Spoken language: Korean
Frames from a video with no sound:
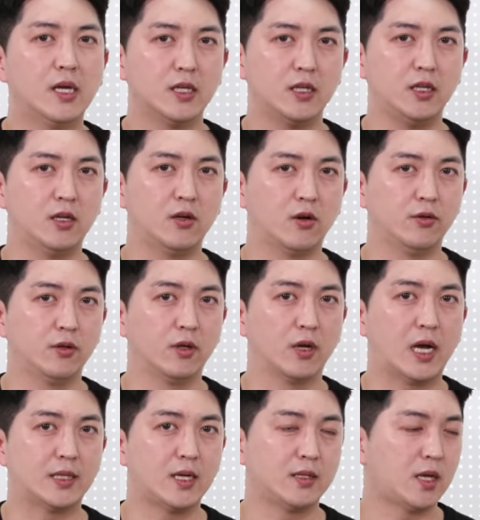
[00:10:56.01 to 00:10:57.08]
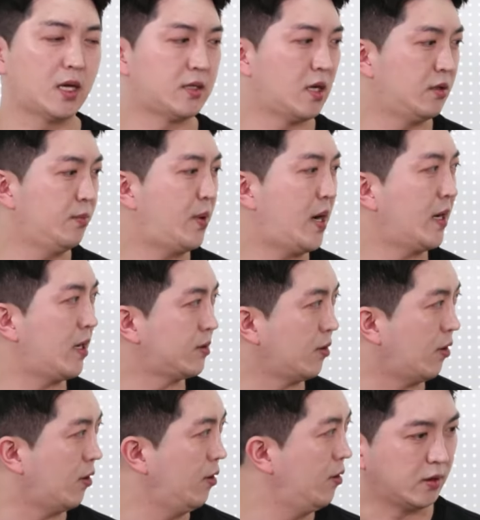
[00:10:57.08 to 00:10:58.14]
이런 가상 자산을
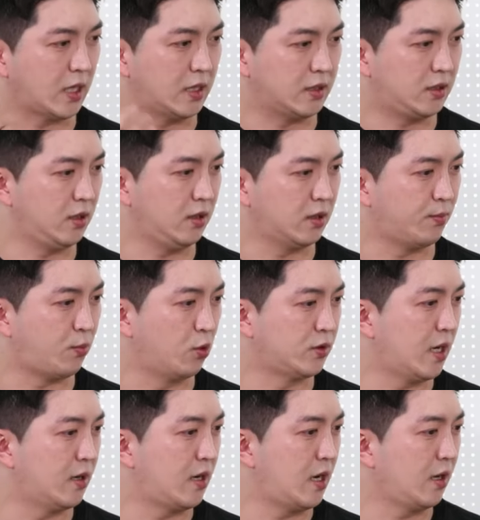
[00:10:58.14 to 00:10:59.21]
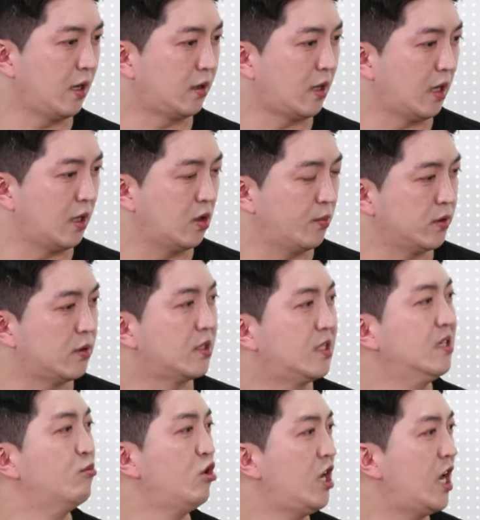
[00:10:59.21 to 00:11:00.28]
팔아서 다시 이제 보상을 하겠다 이러면서 그
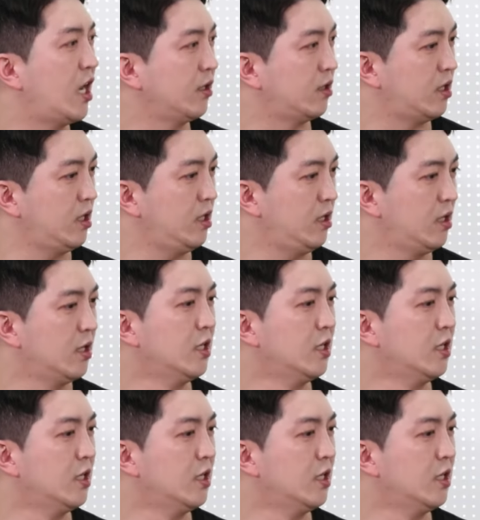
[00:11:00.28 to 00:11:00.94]
물량들이